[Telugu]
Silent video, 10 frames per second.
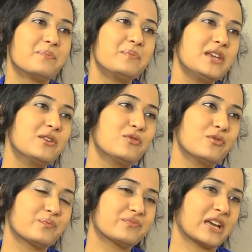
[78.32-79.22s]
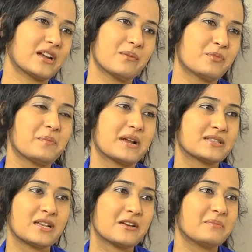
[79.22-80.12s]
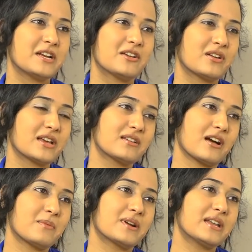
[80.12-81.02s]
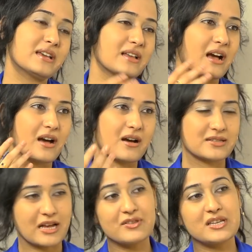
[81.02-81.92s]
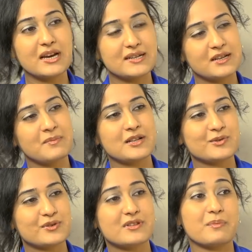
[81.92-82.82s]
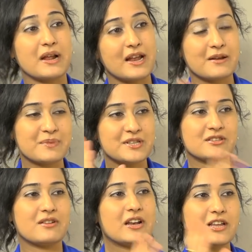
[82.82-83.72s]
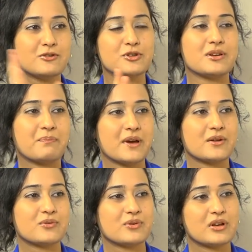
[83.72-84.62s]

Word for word: మీకు తను ఎప్పుడు పర్సనల్గా మీట్ అవ్వలేదు కాబట్టి ఆ సావిత్రి గారి సినిమాలు చూసినప్పుడు అలా అనిపించింది వాళ్ళు ఎందుకు చెప్పారు